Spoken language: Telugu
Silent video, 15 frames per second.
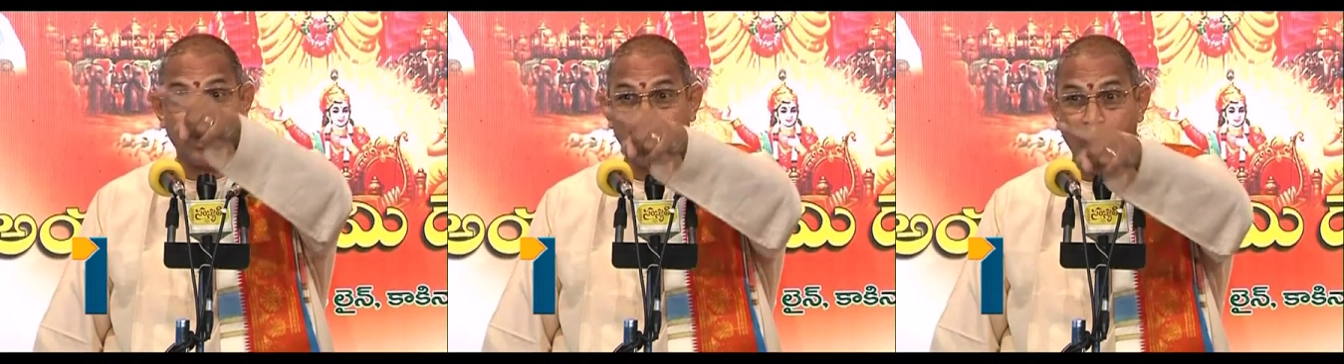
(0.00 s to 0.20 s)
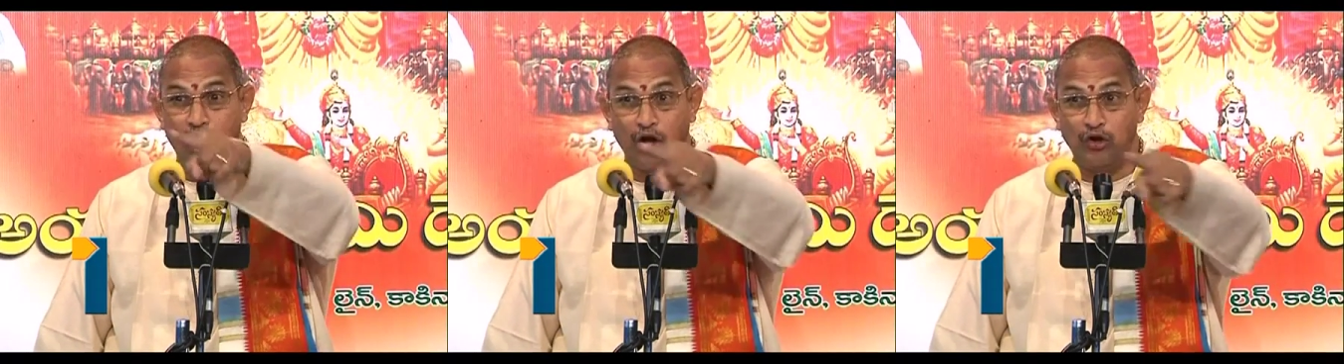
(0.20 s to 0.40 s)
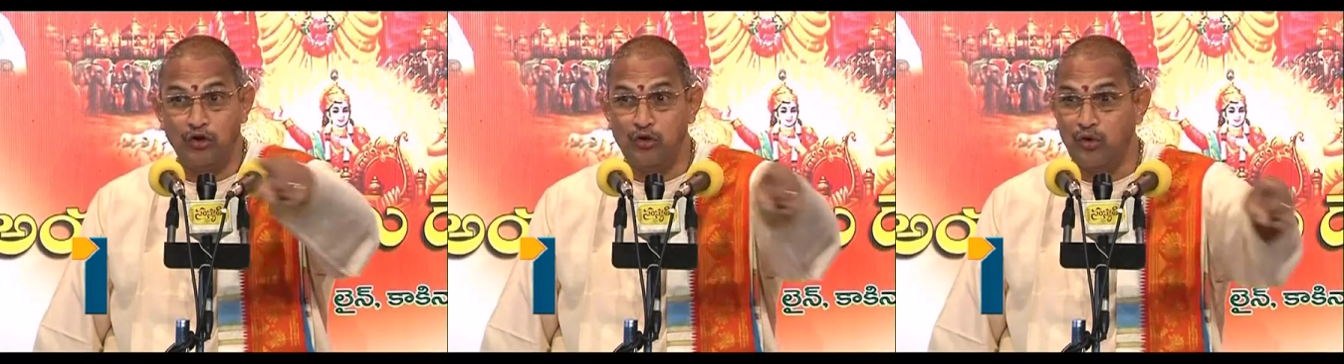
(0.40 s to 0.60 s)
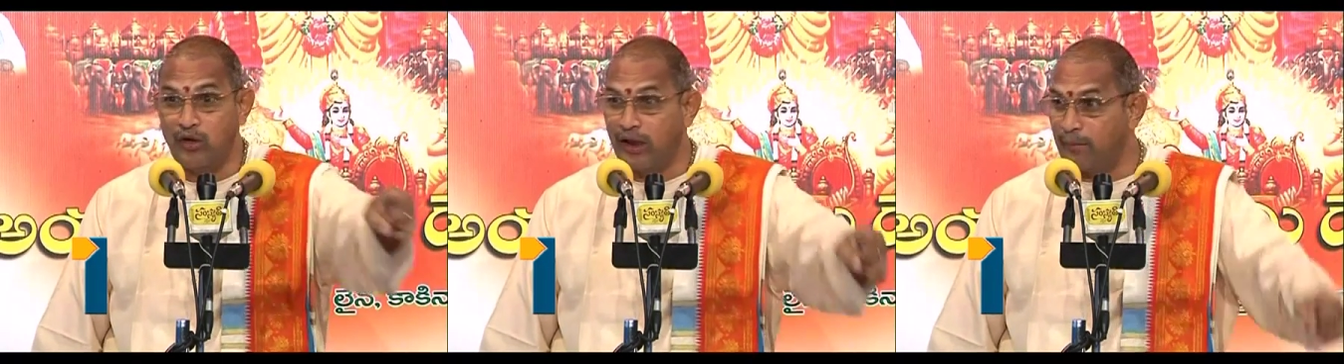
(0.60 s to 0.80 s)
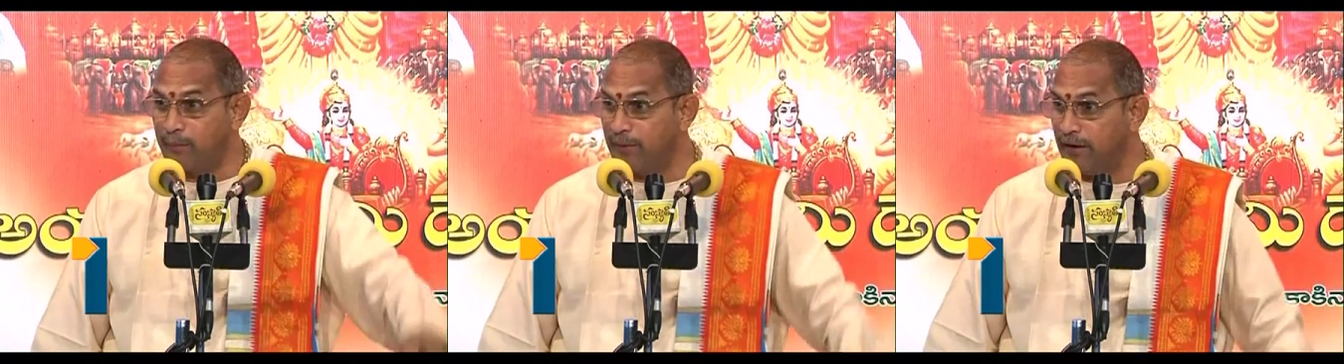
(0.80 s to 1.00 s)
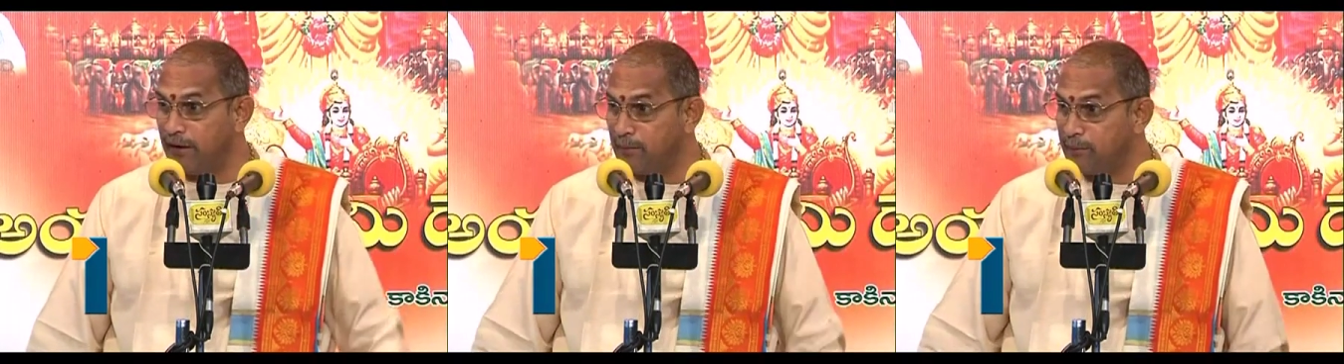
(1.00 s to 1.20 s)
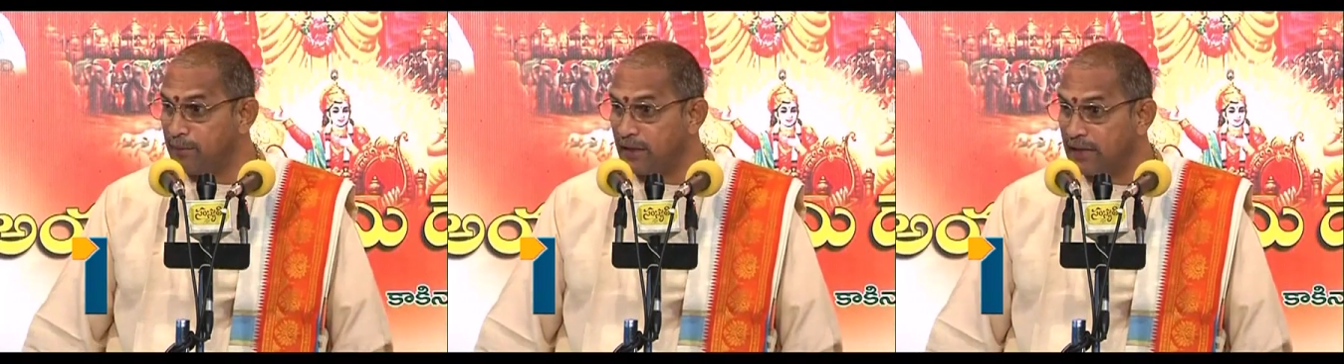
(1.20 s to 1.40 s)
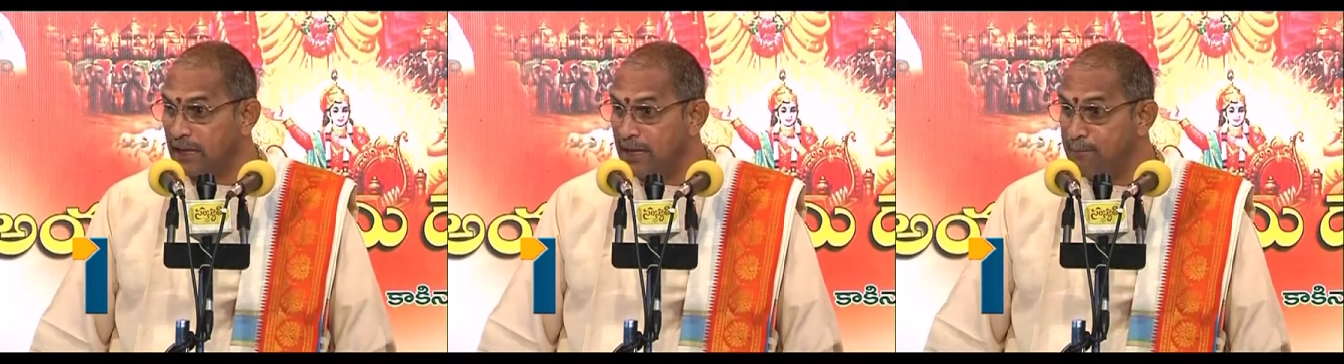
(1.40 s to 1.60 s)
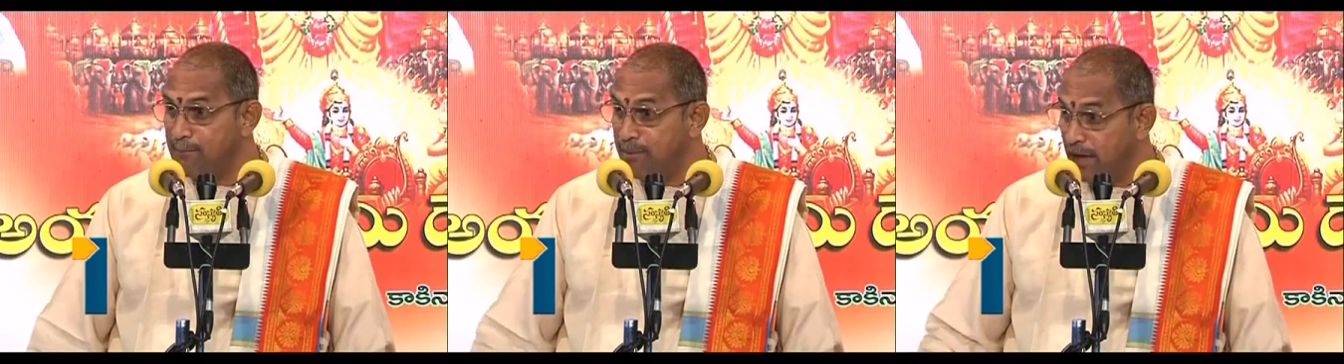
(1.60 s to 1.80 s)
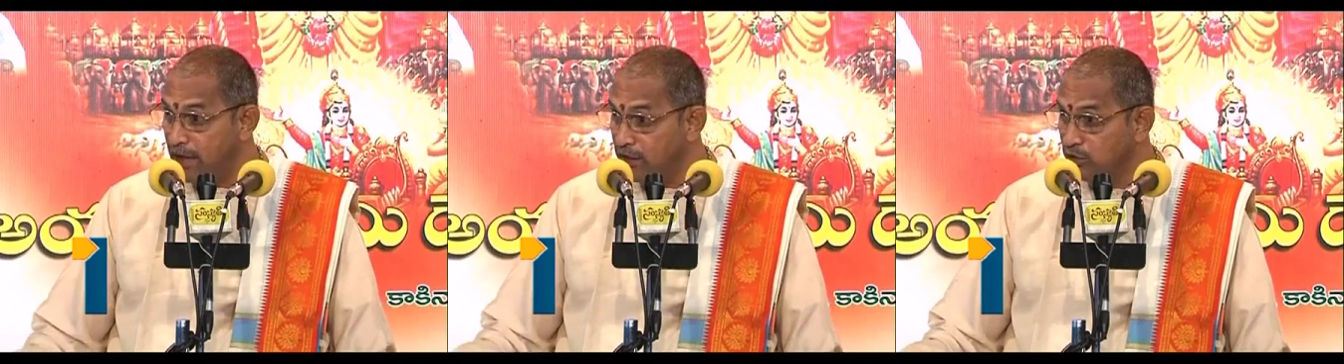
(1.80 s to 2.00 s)
కాళ్ళు కనపడేటప్పటికీ
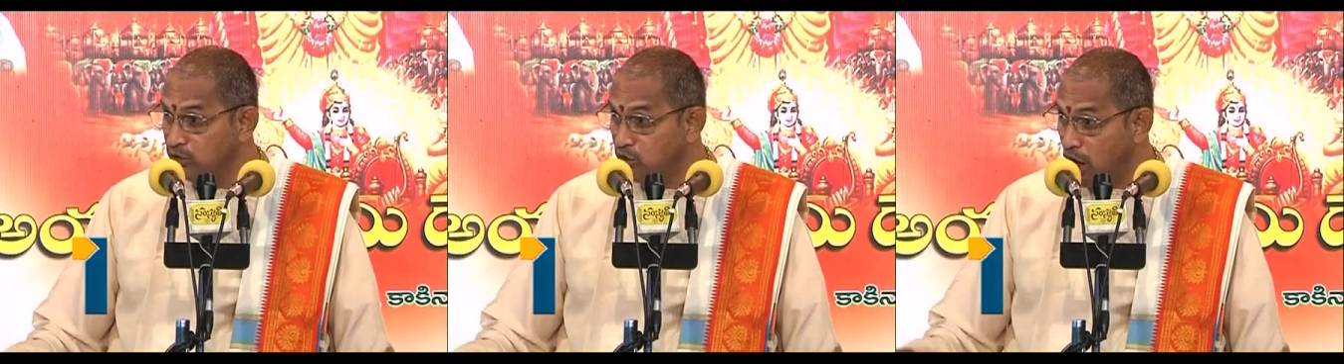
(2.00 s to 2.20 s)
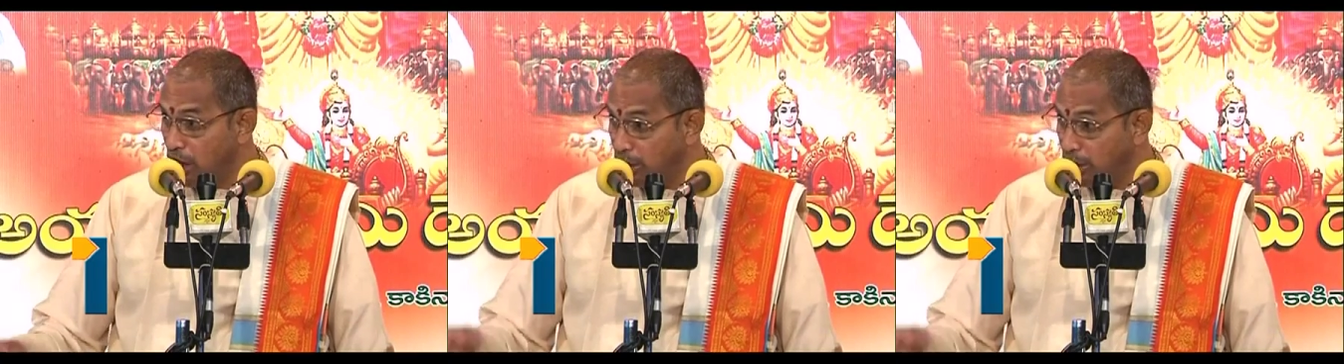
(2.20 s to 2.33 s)
భయంతో